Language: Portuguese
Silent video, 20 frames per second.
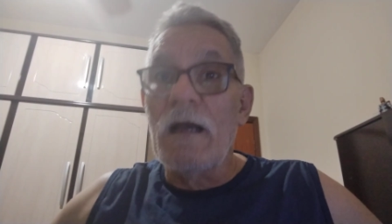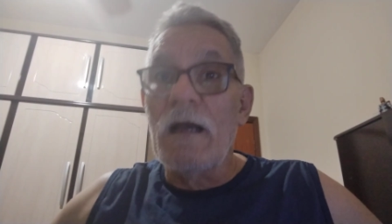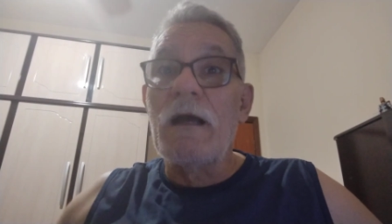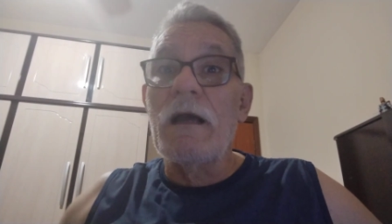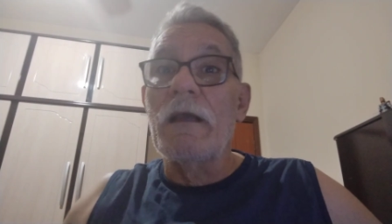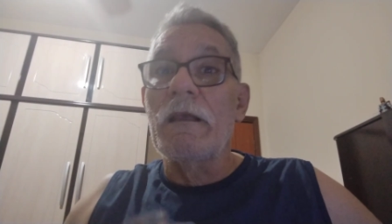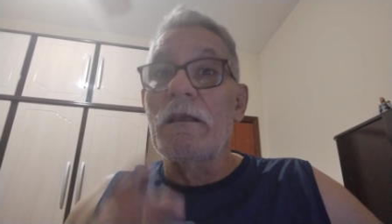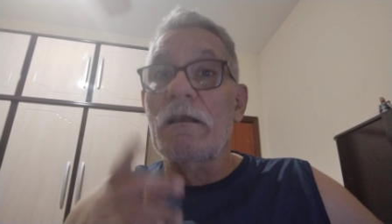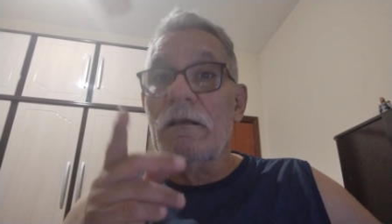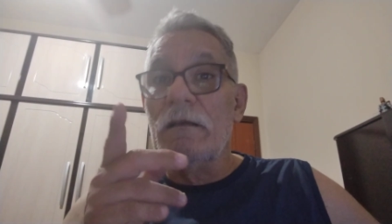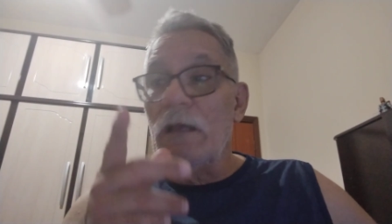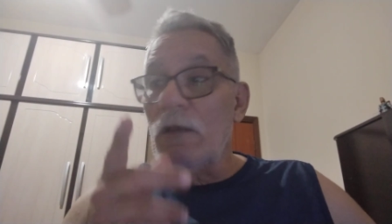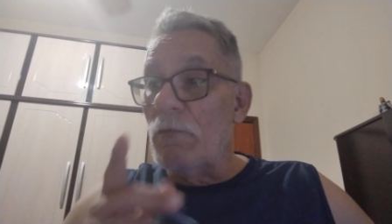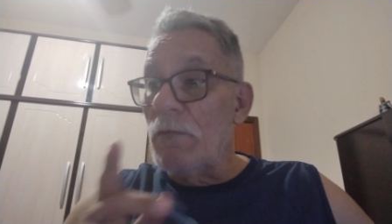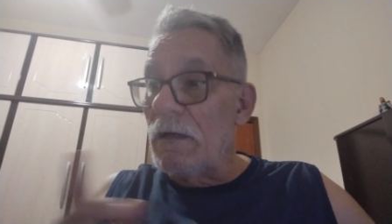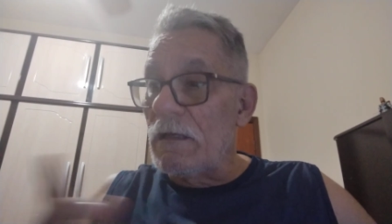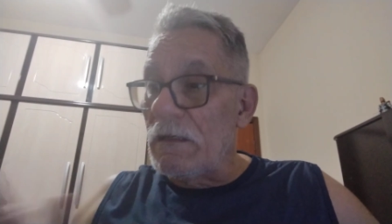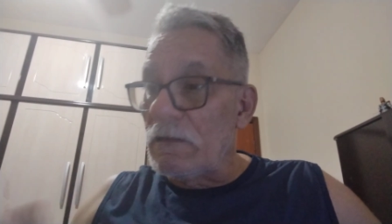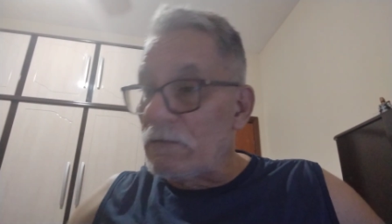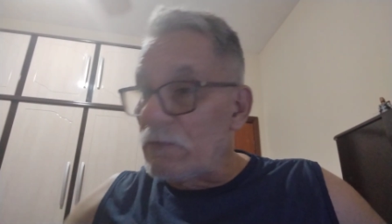Ah, e caiu
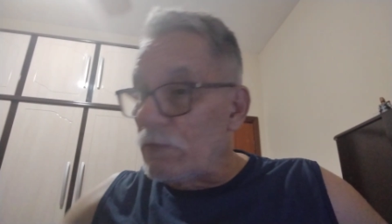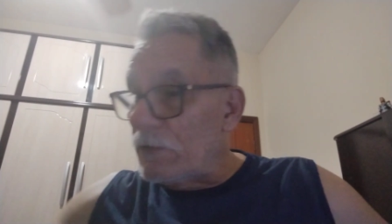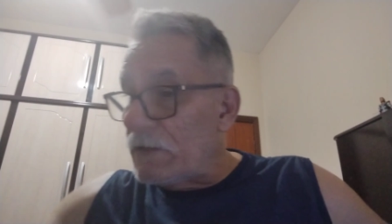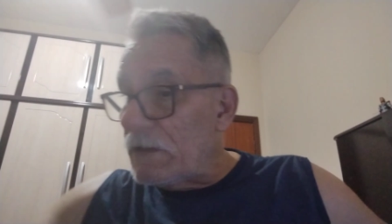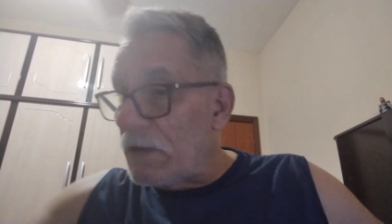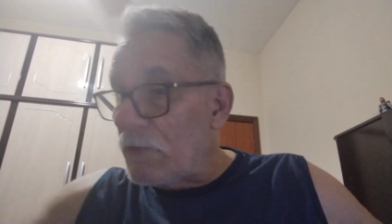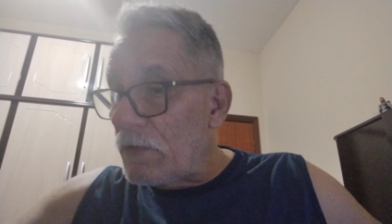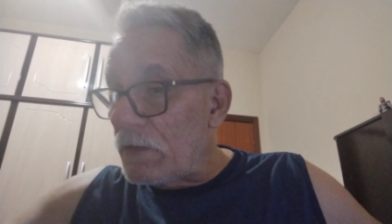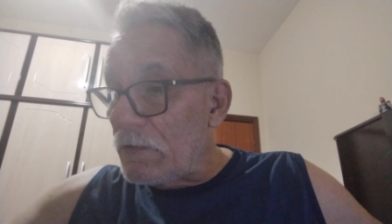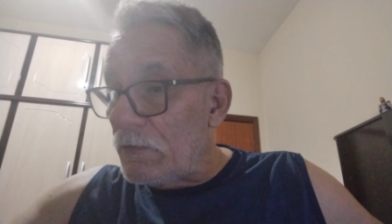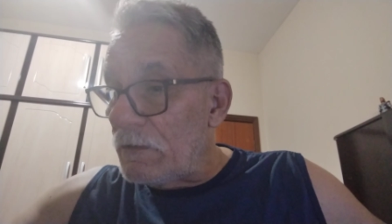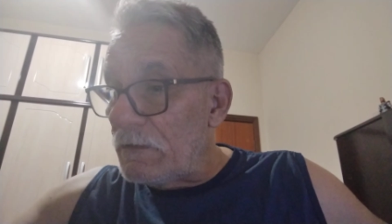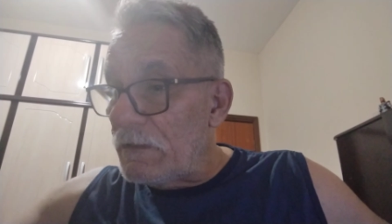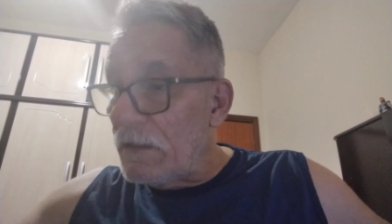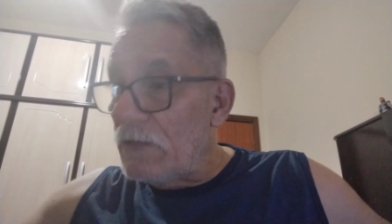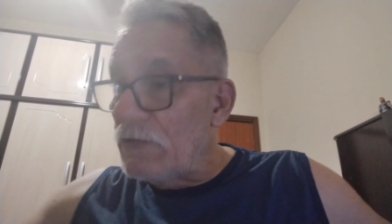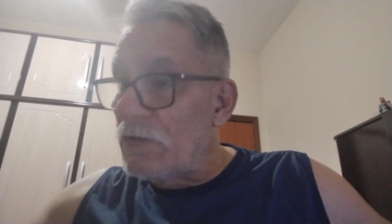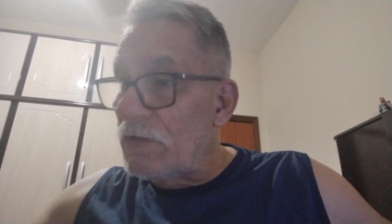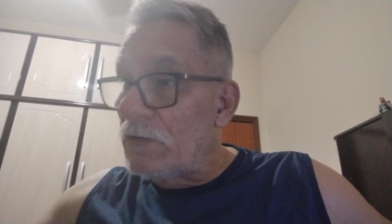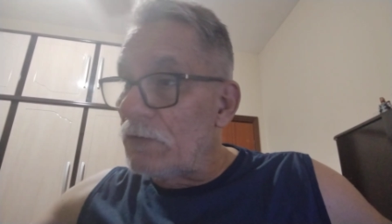uma questão aqui agora que eu
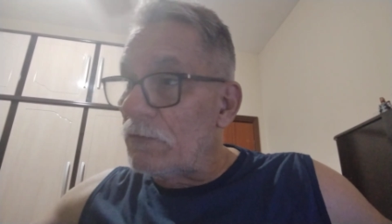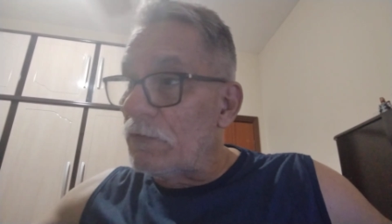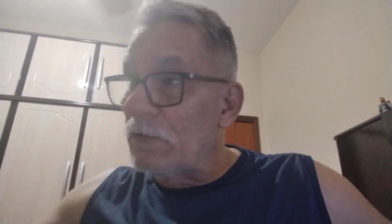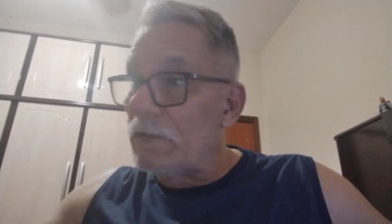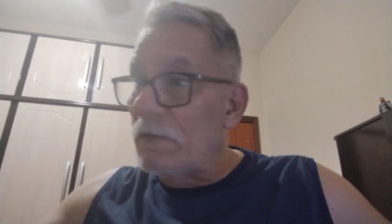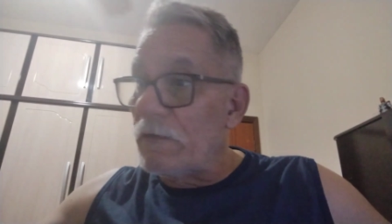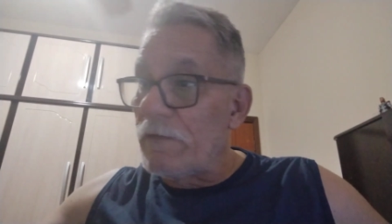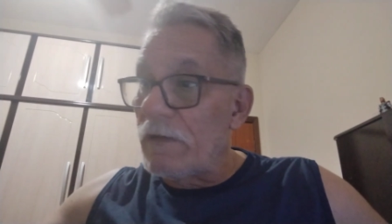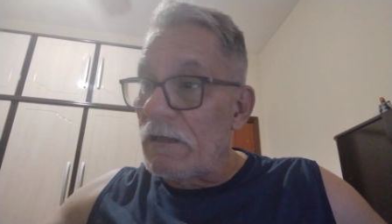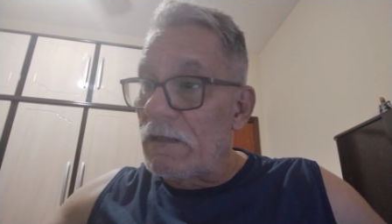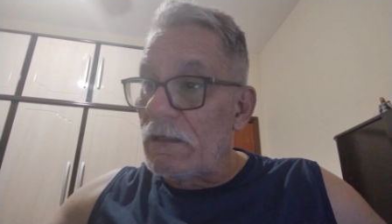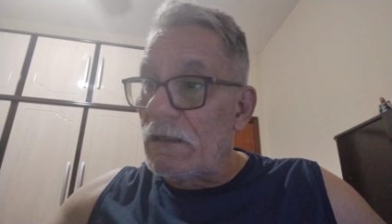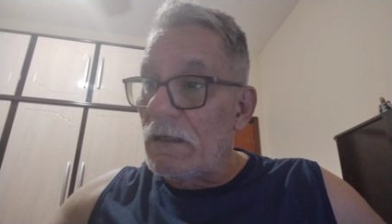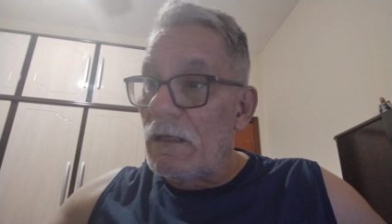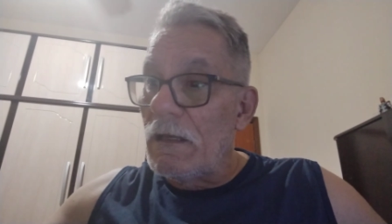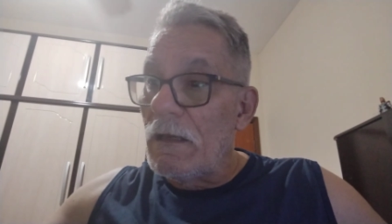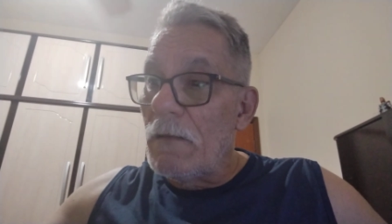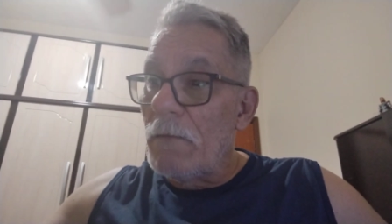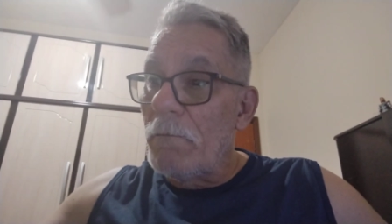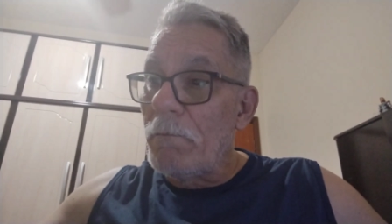entendi que eu escrevi
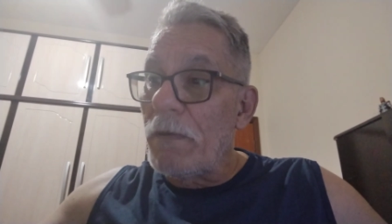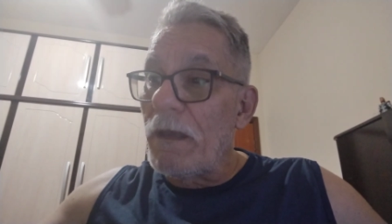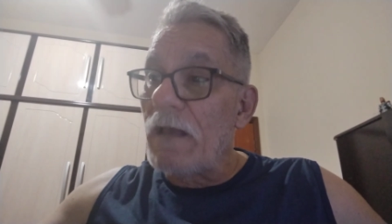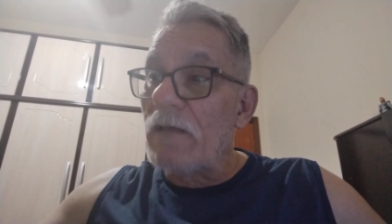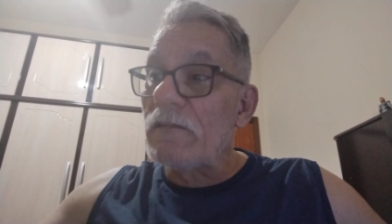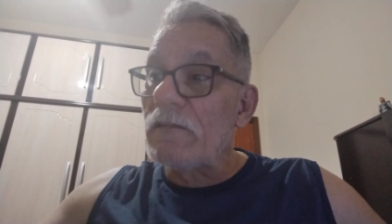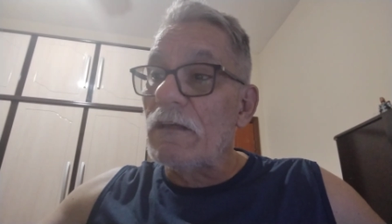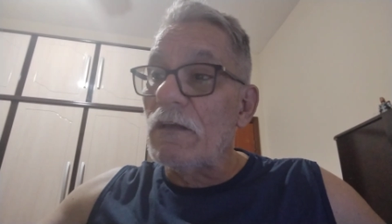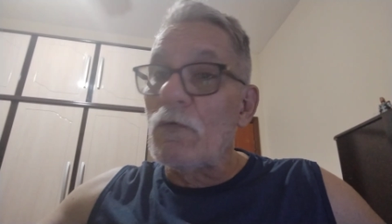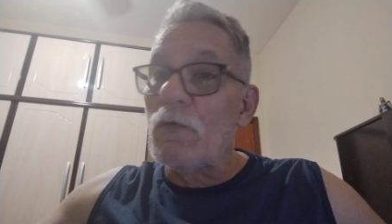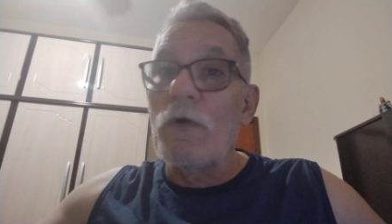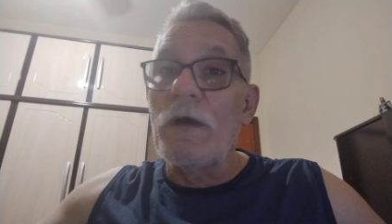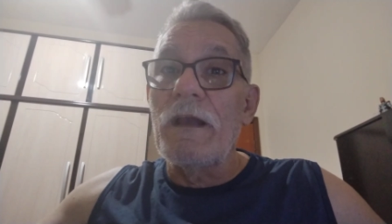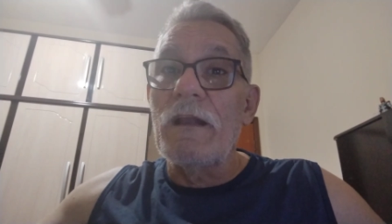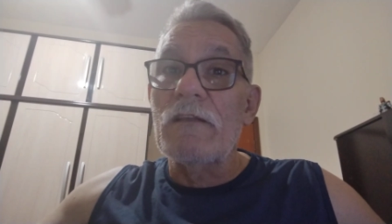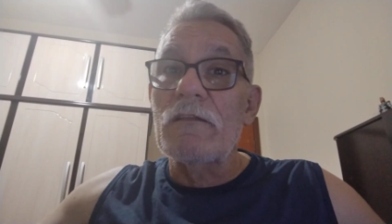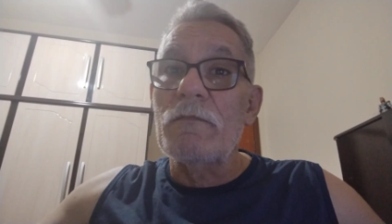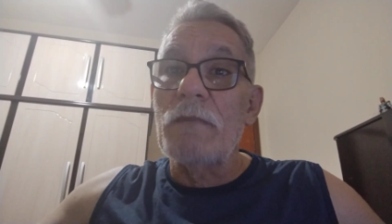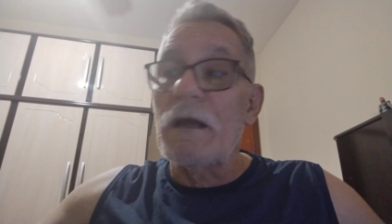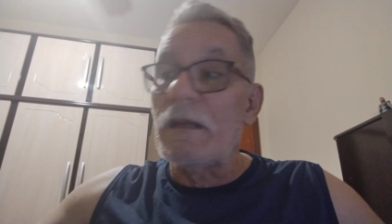aqui: pesca e
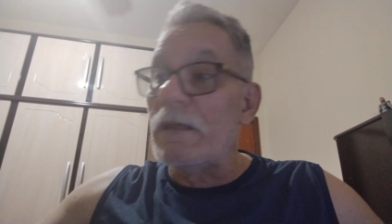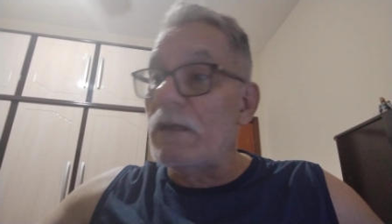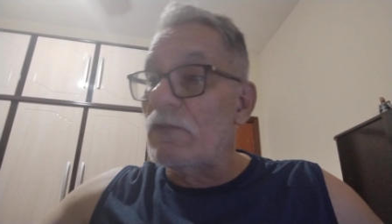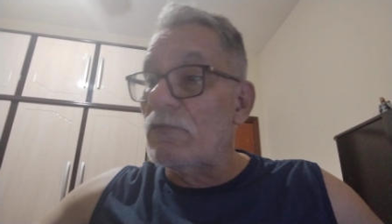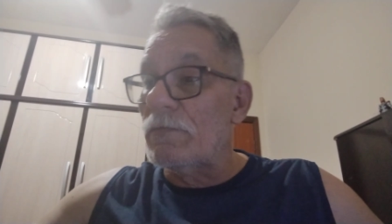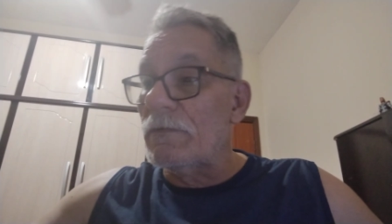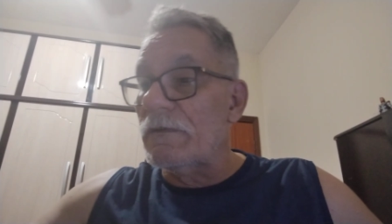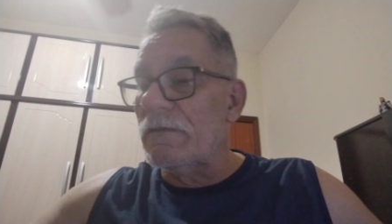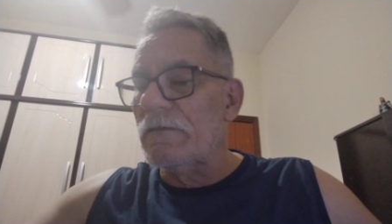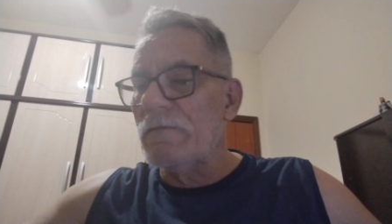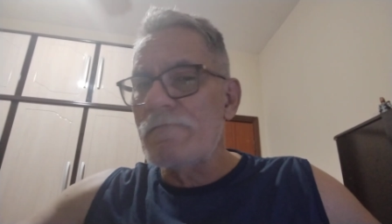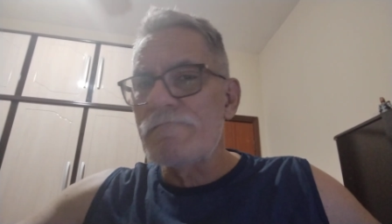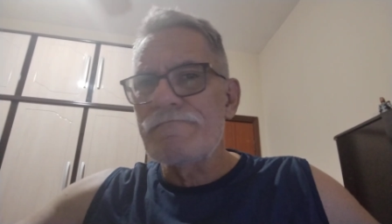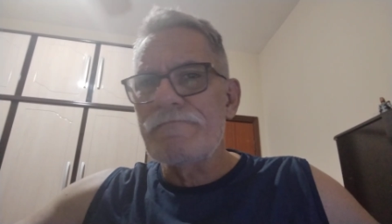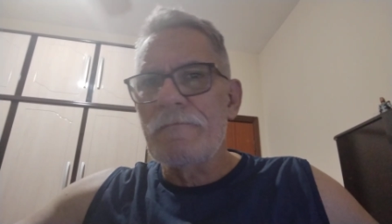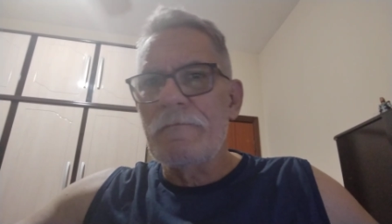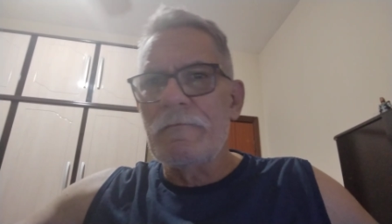correntes marítimas.